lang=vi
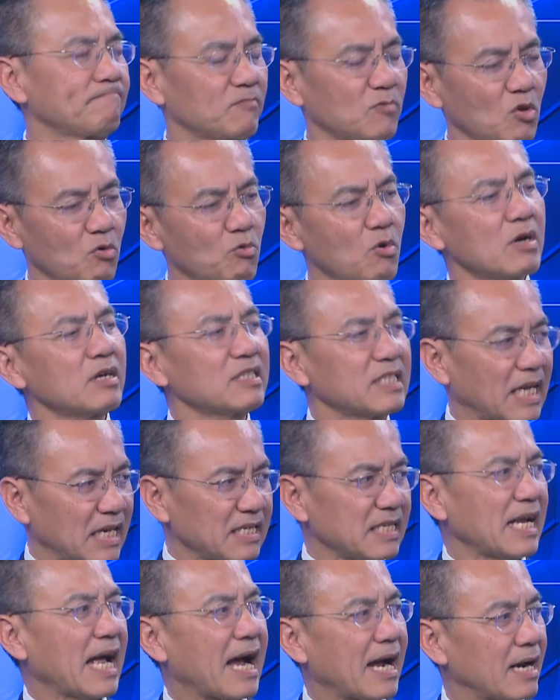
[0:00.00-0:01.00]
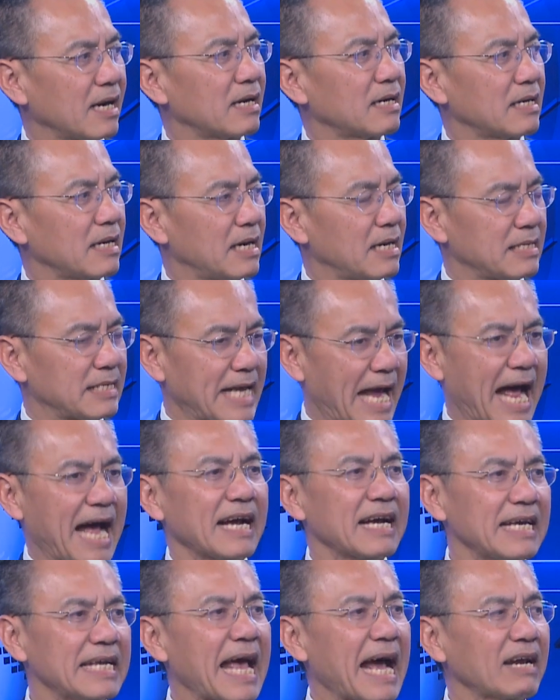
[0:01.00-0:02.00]
Trung Quốc có sẵn sàng trả
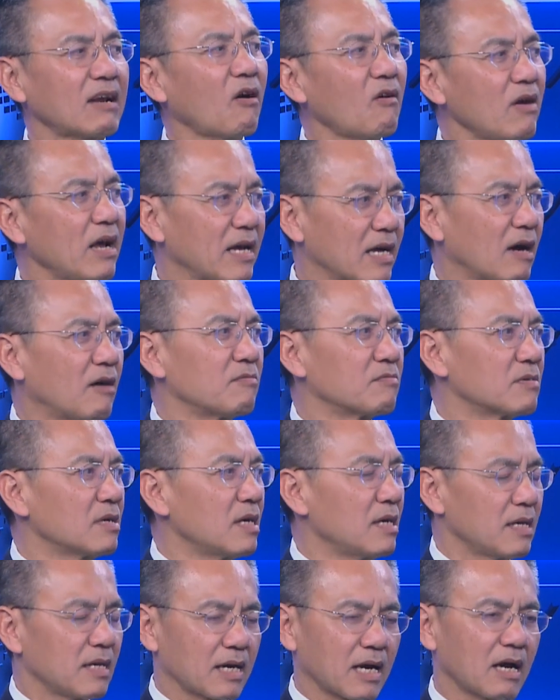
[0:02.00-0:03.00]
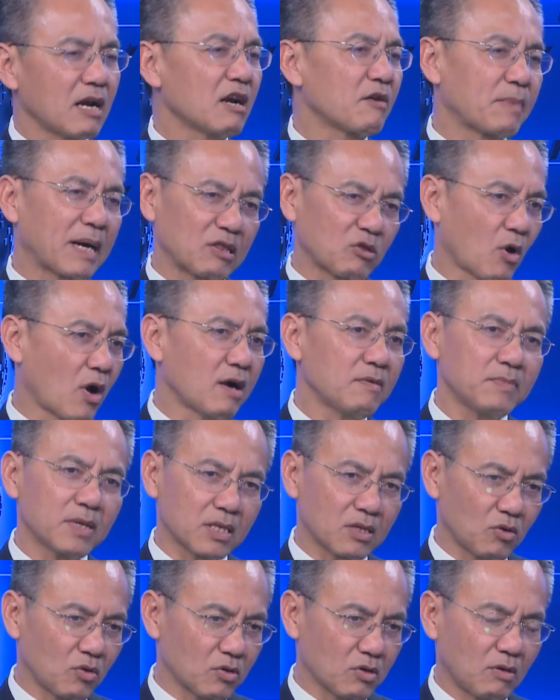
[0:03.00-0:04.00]
cái giá đó hay không Đúng cái đó bài toán là
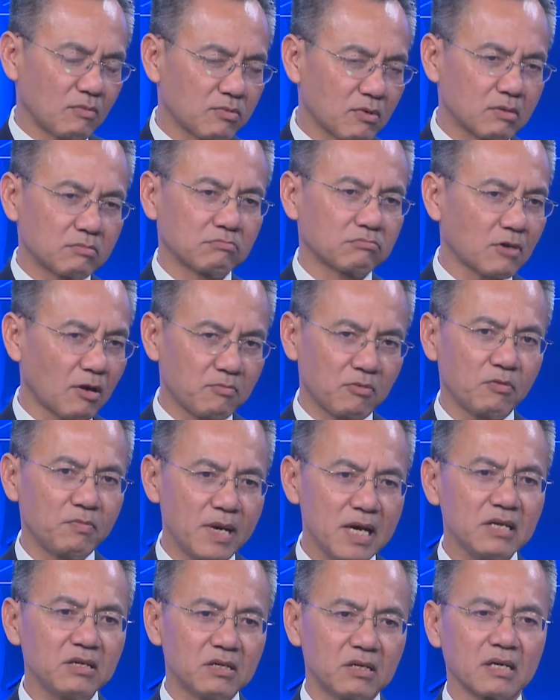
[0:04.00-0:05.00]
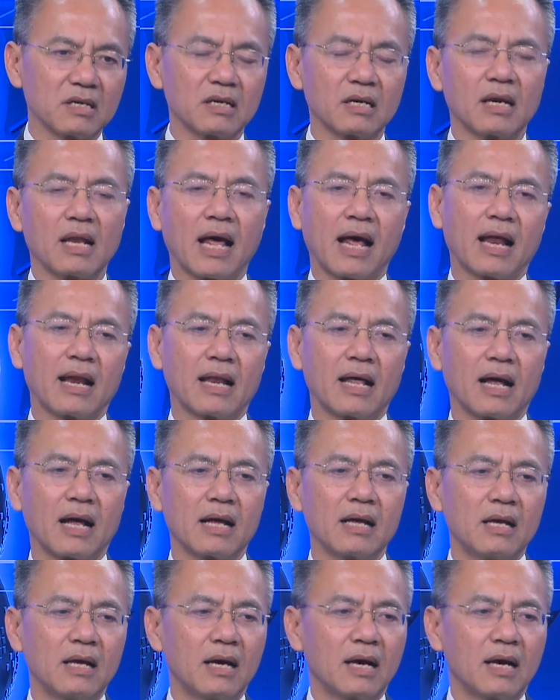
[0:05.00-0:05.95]
tôi không không có biết được là là